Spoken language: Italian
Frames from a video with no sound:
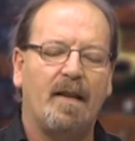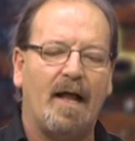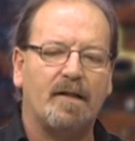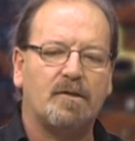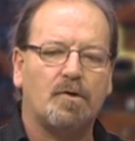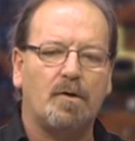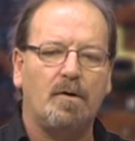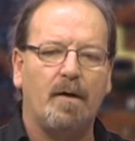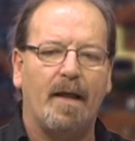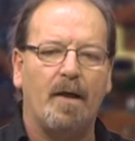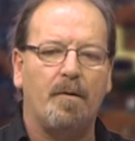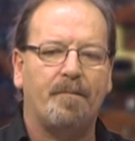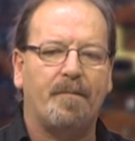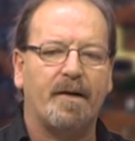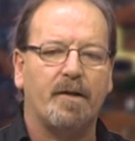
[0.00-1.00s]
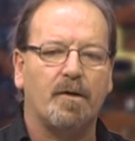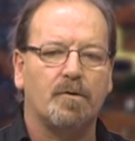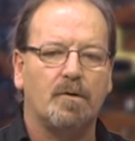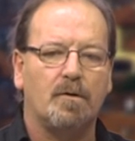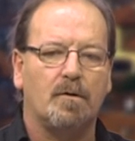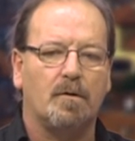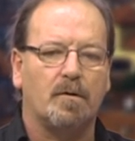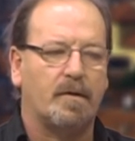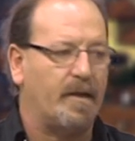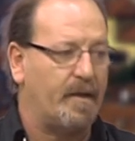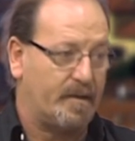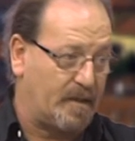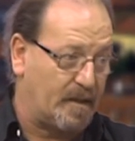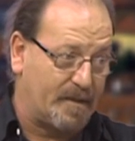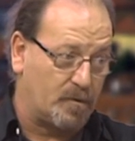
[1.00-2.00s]
l'altro è un periodo che
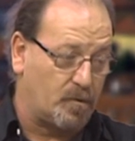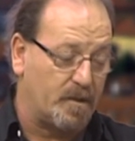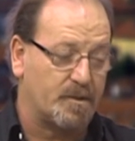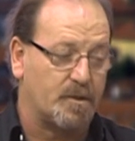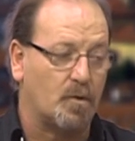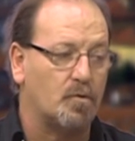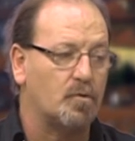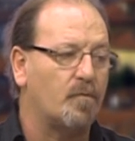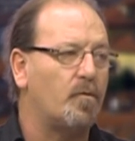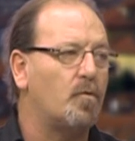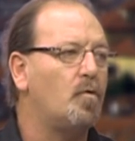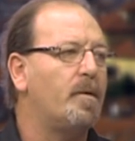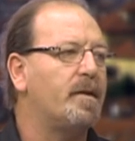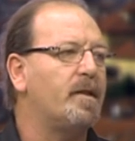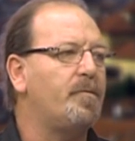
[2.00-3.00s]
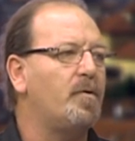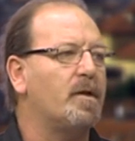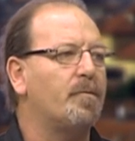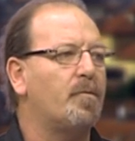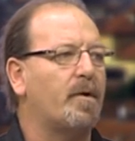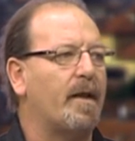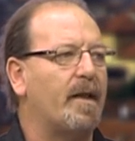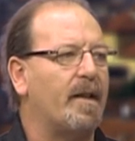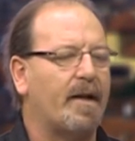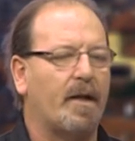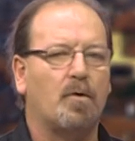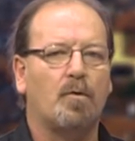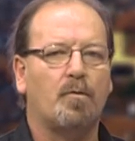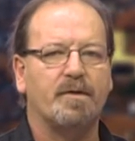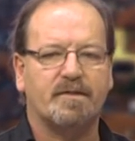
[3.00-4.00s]
è trattato nel secondo volume del mio libro, che è la
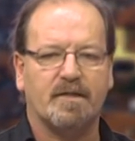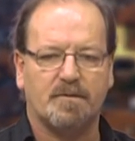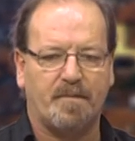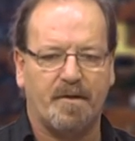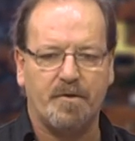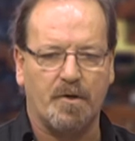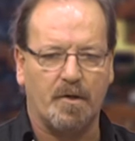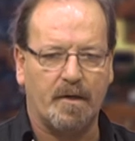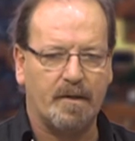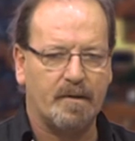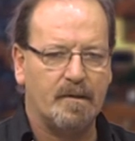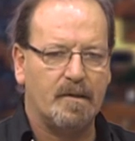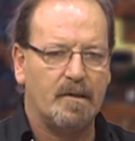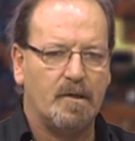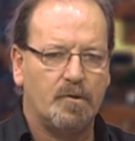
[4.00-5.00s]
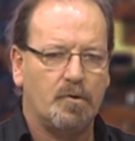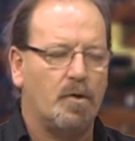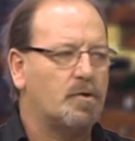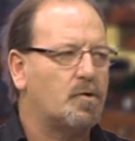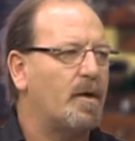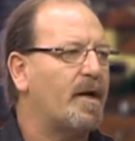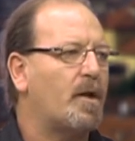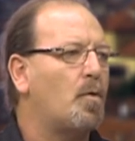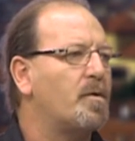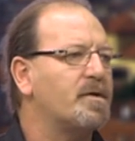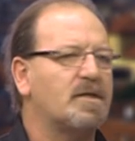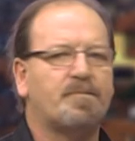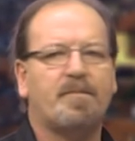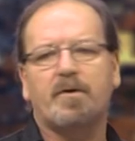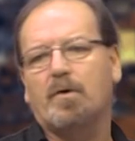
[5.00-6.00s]
Reconquista spagnola. Mm-hmm. Noi sulla
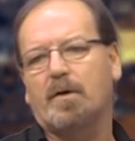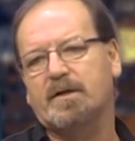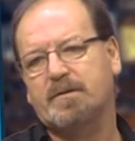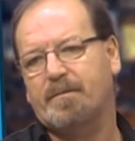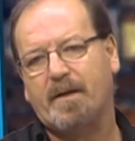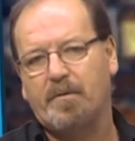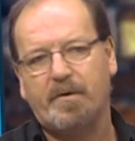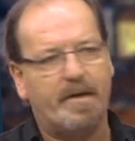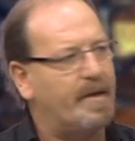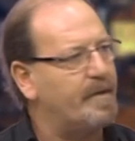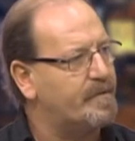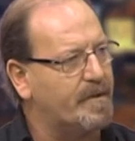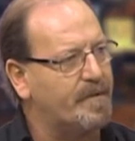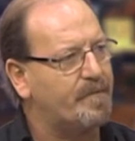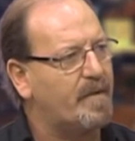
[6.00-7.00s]
Reconquista spagnola non sappiamo niente,